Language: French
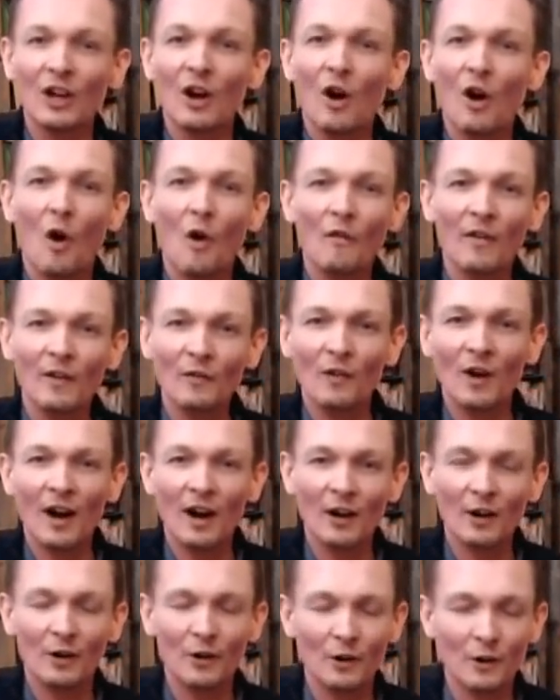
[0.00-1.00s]
On va
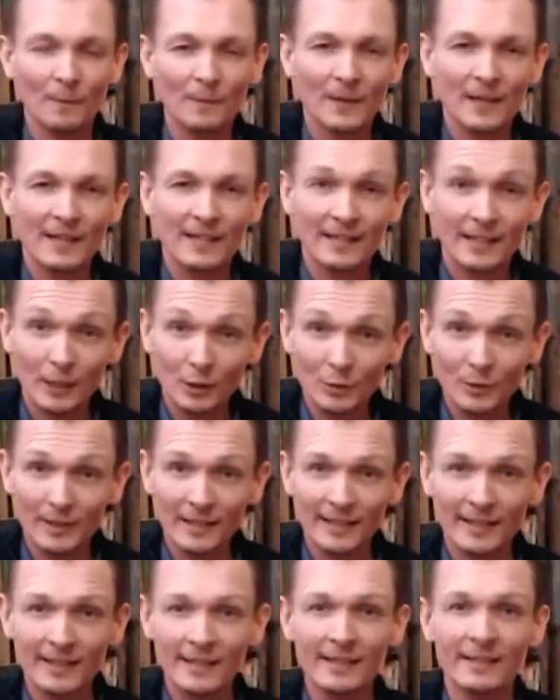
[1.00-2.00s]
voir euh, ce qu'il
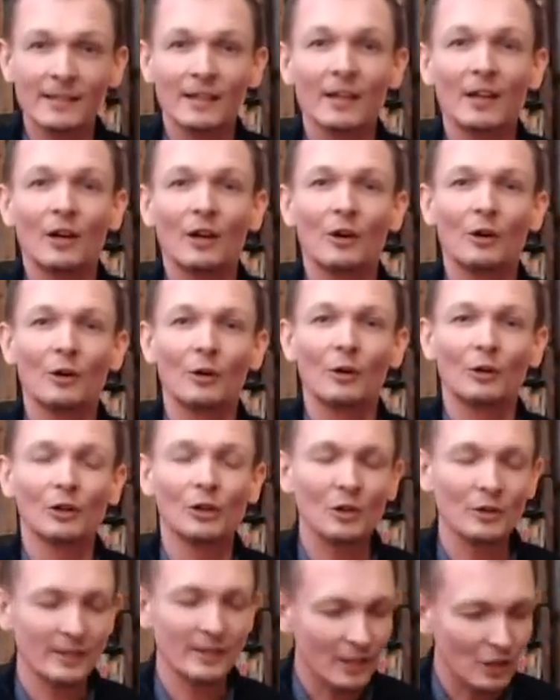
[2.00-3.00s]
utilise euh,
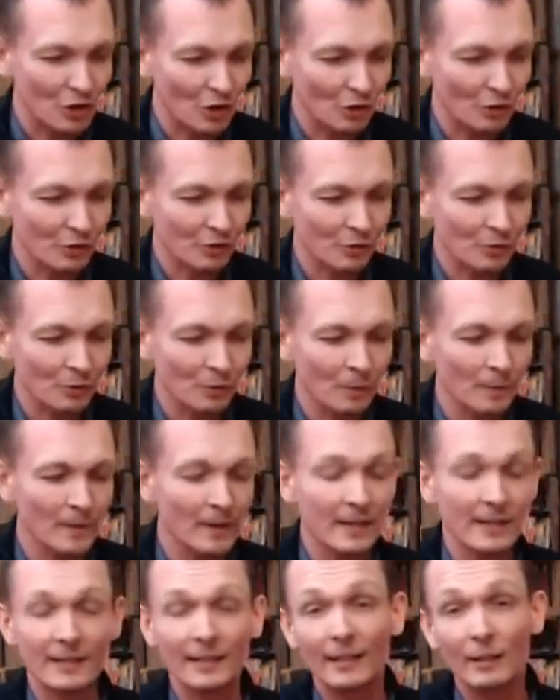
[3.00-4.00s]
dans ses chansons,
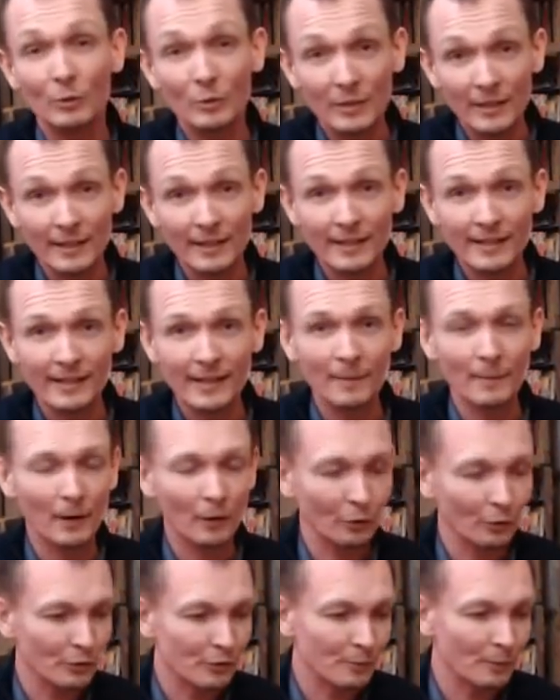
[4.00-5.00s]
ce qu'il utilisait
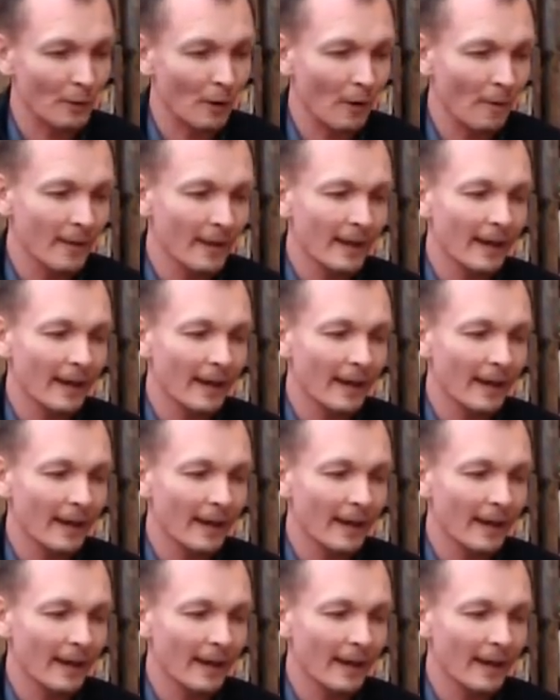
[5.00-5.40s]
malheureusement.